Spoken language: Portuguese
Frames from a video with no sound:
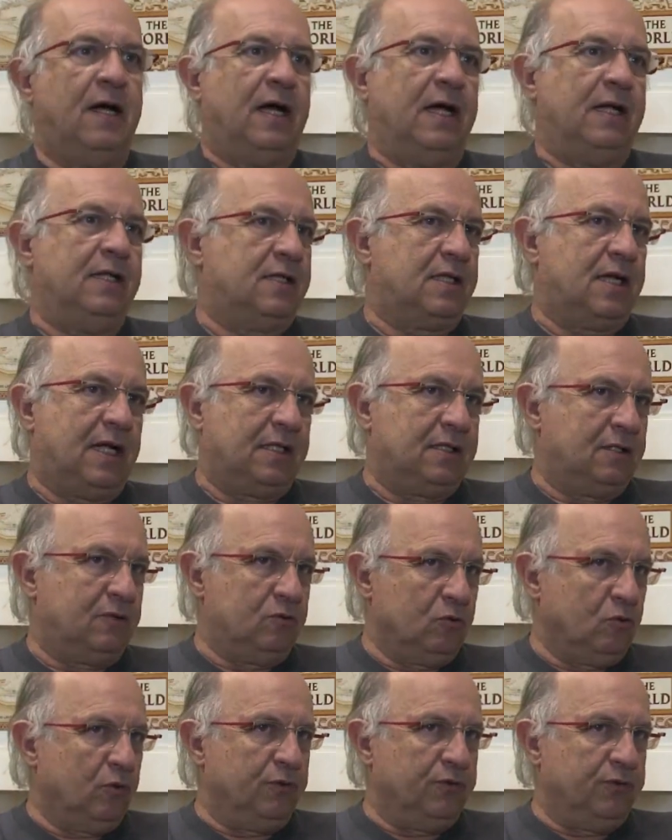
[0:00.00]
a entrada de
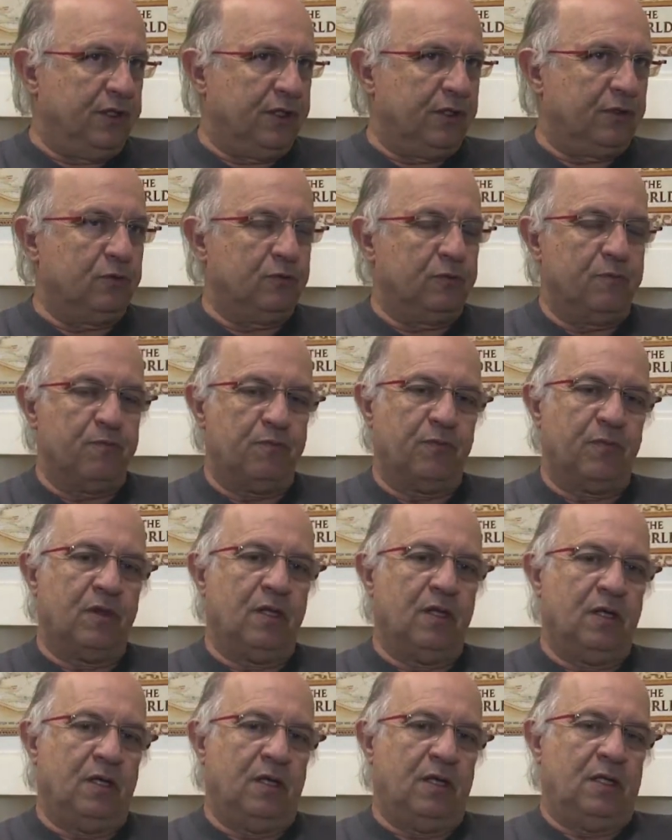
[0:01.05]
um governo
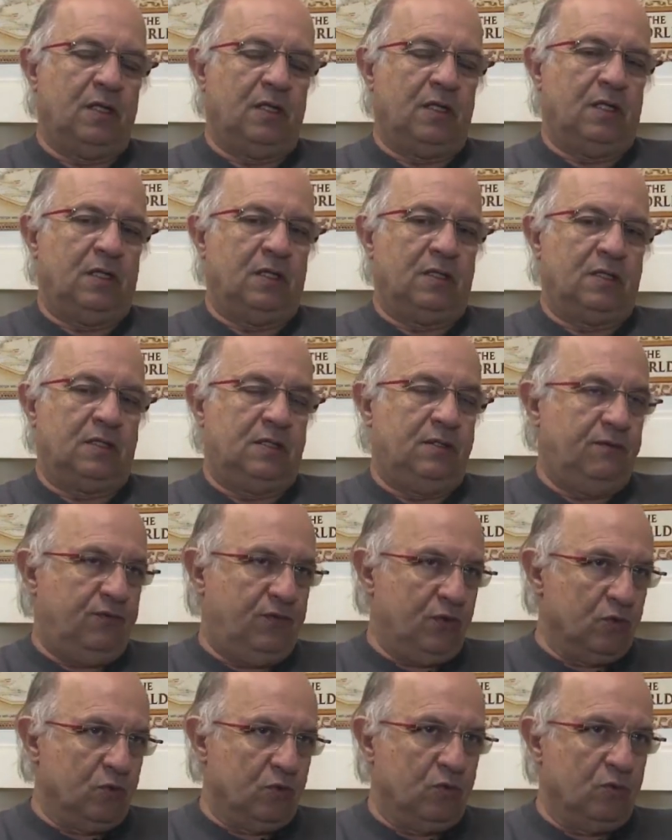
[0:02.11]

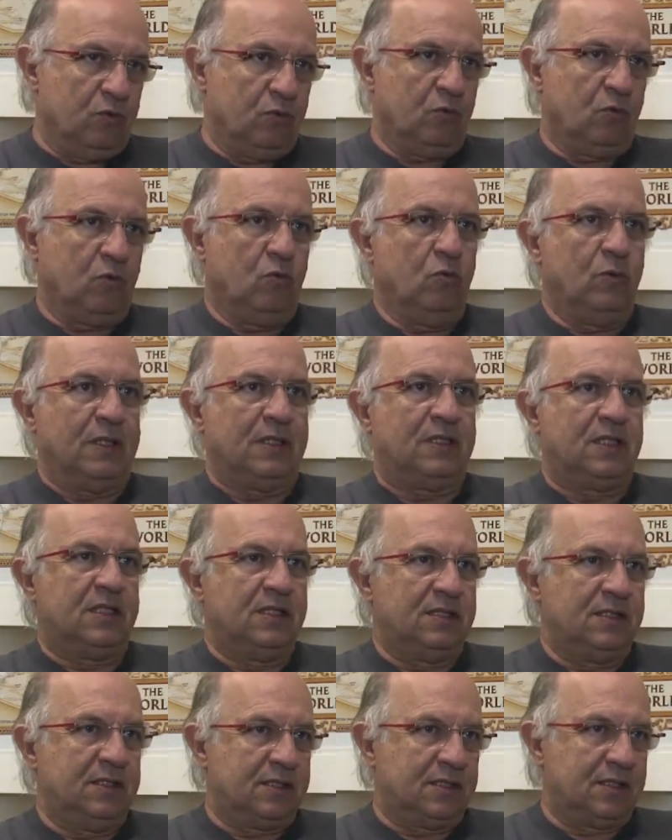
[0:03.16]
civil com a
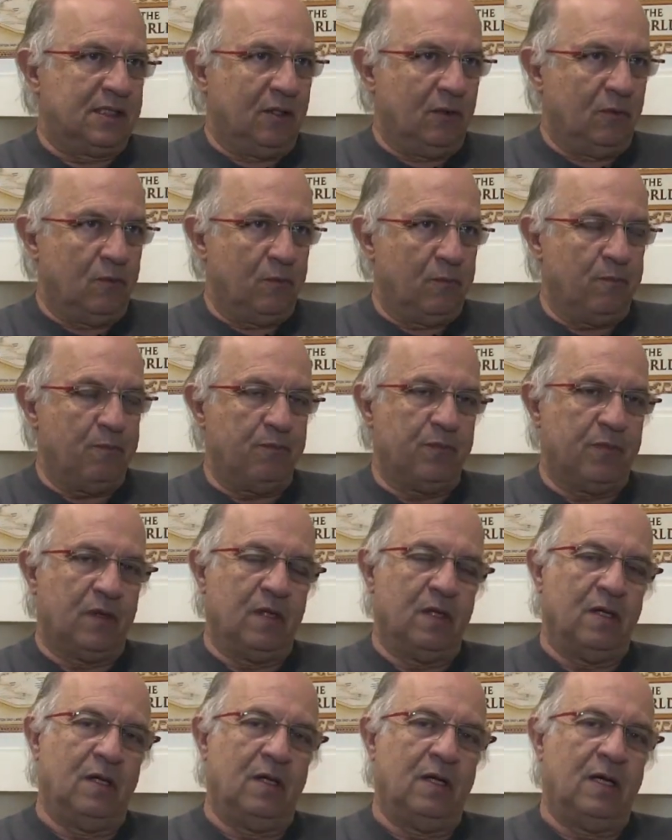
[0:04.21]
transição
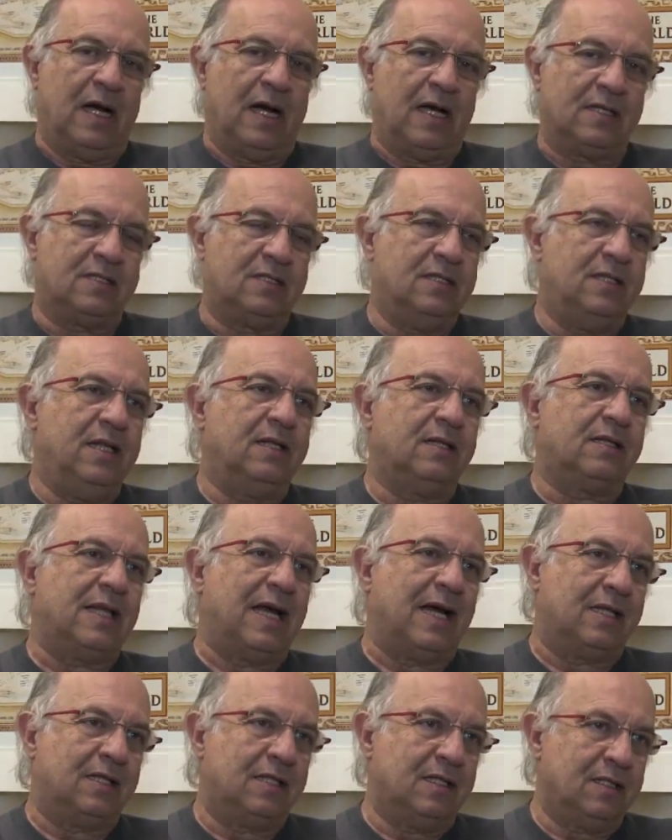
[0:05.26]

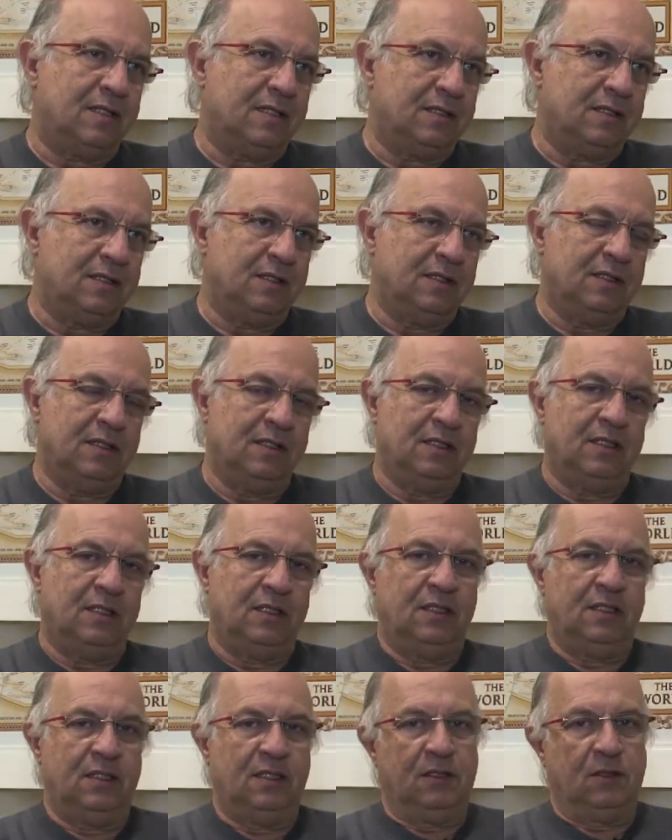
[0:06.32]
acidentada.
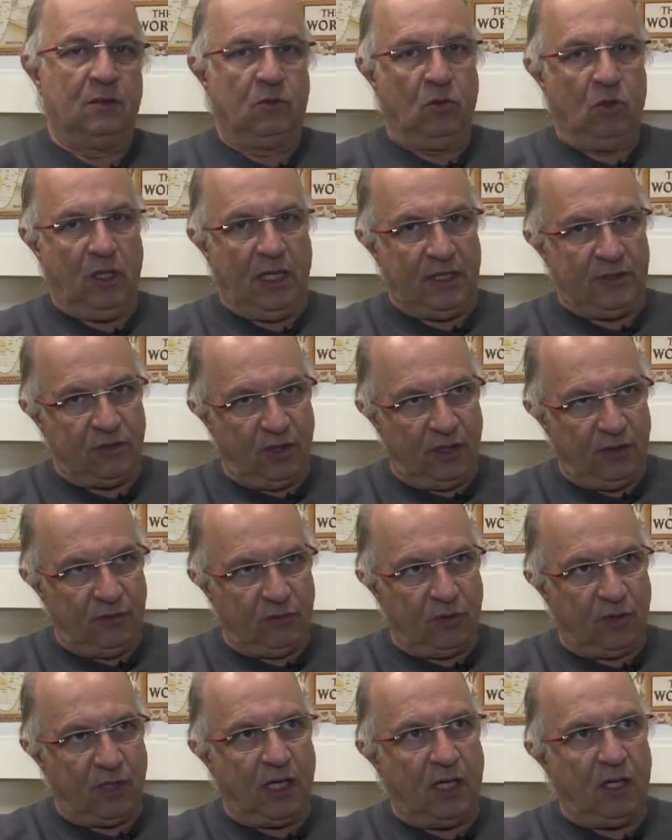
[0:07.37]
Colégio
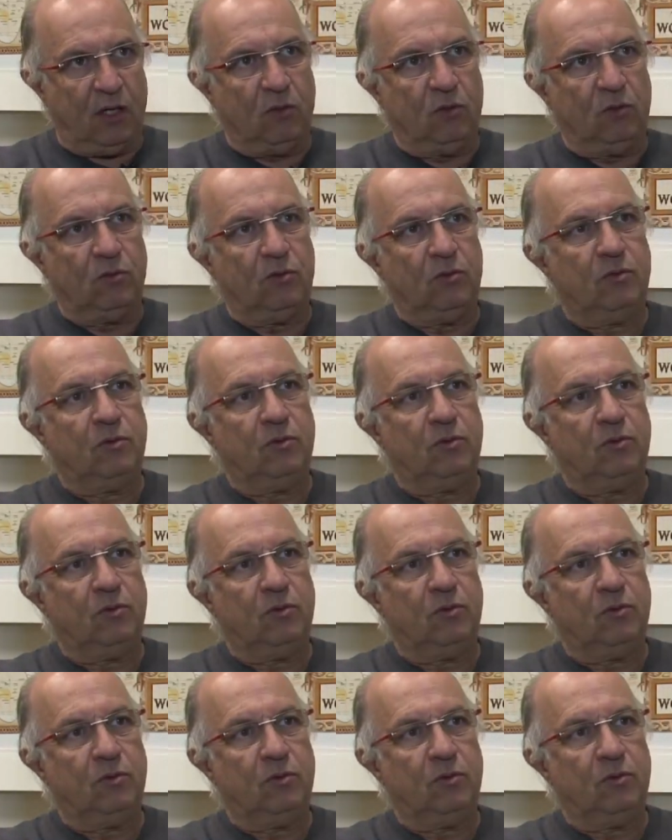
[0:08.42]
Eleitoral,